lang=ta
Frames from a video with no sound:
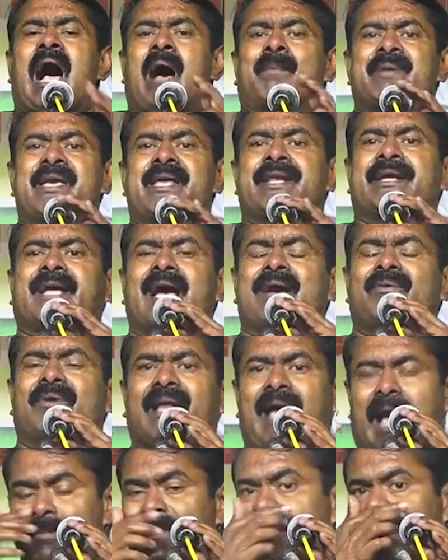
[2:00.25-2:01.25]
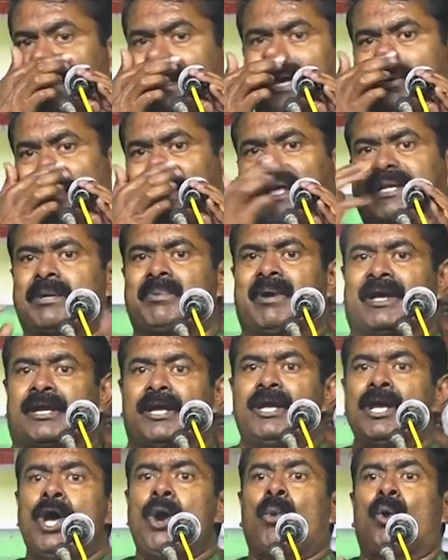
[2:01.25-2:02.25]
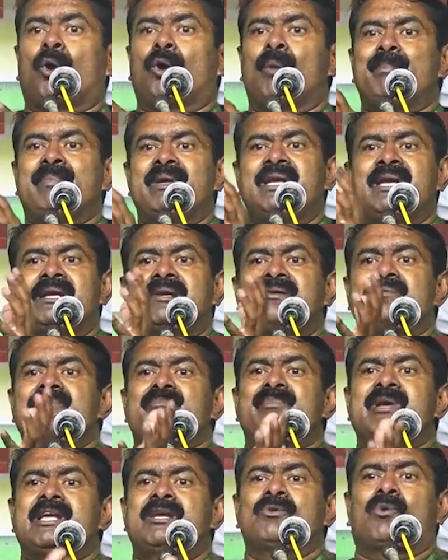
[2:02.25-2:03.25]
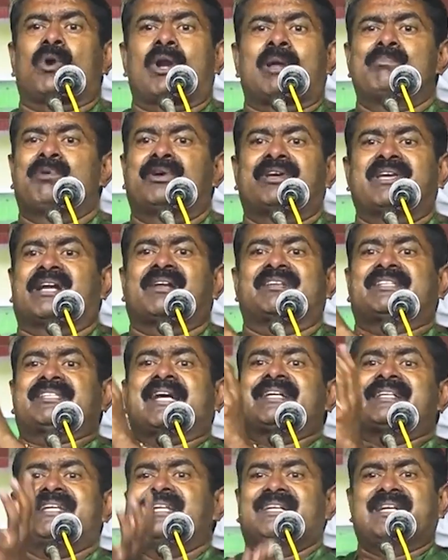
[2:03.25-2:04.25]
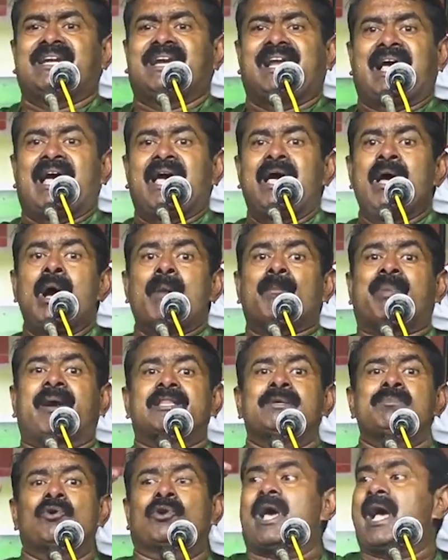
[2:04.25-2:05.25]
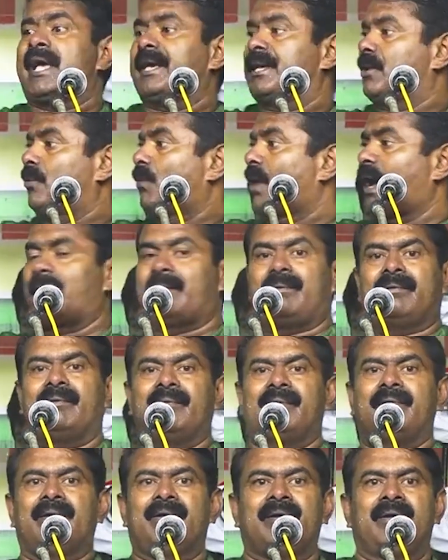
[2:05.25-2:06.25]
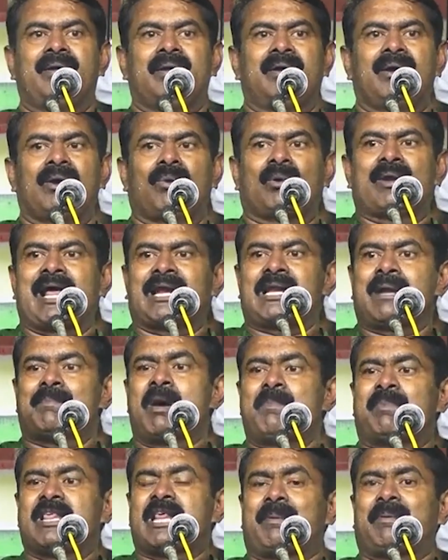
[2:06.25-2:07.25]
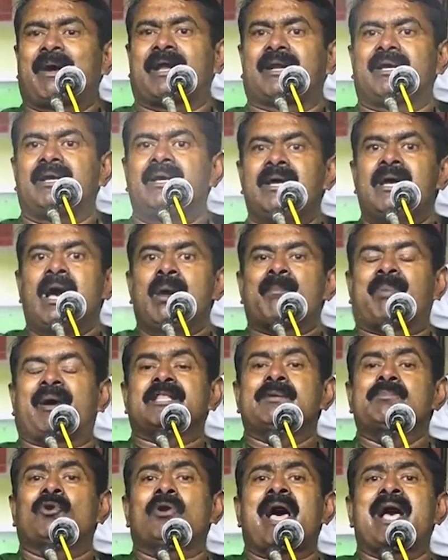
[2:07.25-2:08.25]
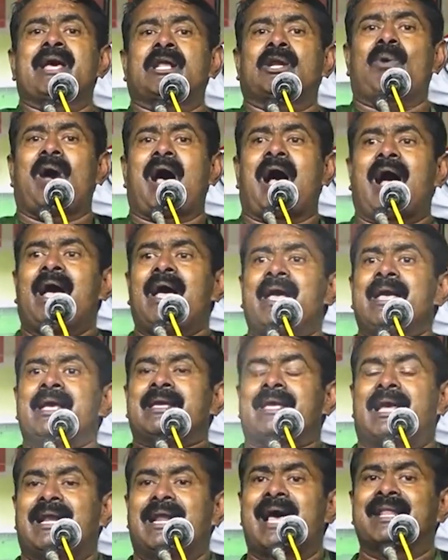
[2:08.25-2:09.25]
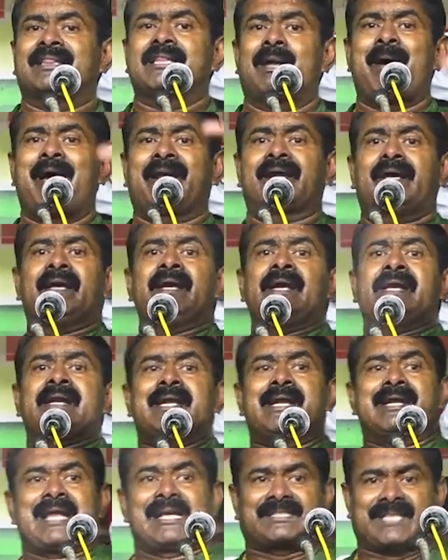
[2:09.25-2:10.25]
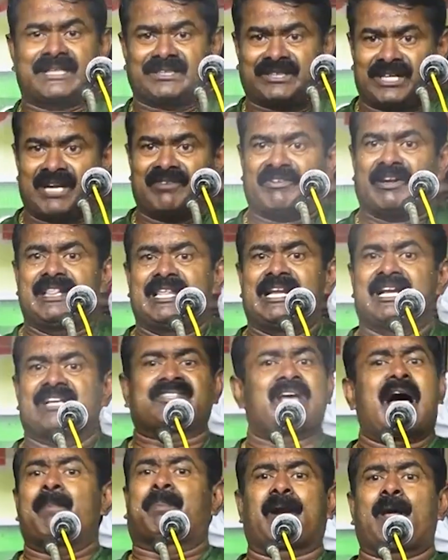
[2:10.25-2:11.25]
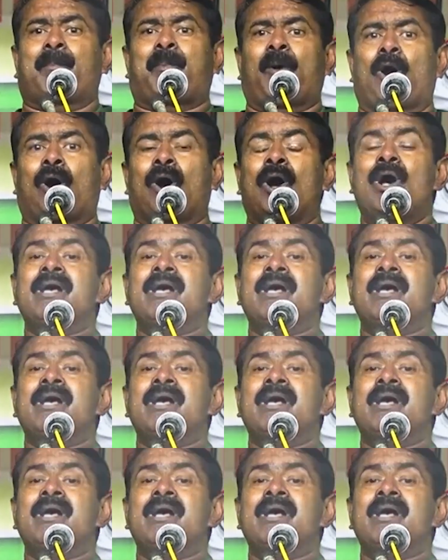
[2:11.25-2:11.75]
அமெரிக்காவில் அமெரிக்காவில் அங்கே பாரு ஒரு மீன் மீன் குழம்பு வைக்கிற சட்டி இருக்குல்ல பதிமூணாயிரம் ரூபா உன்னால் நம்ப முடியாதா பாரு பதிமூணாயிரம் ரூபா எல்லாம் இந்த பாரு நீ நட்சத்திர விடுதியில் சாப்பிடப்போ